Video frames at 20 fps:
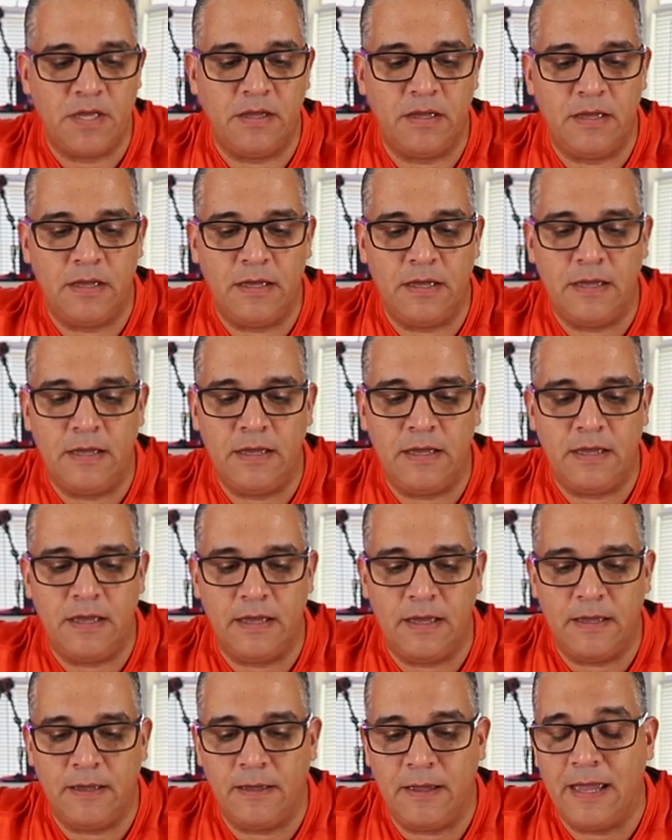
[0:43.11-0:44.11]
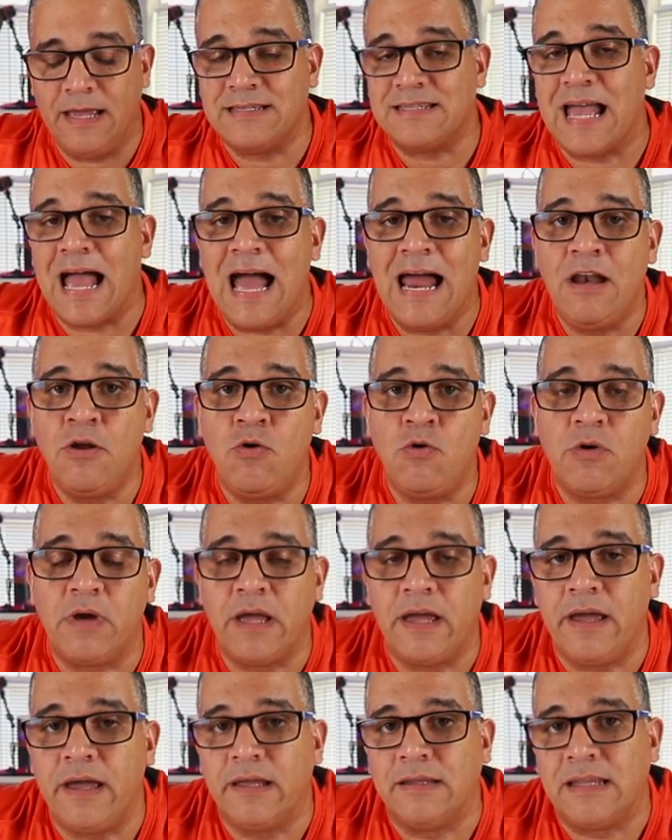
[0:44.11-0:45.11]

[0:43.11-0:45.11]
es algo que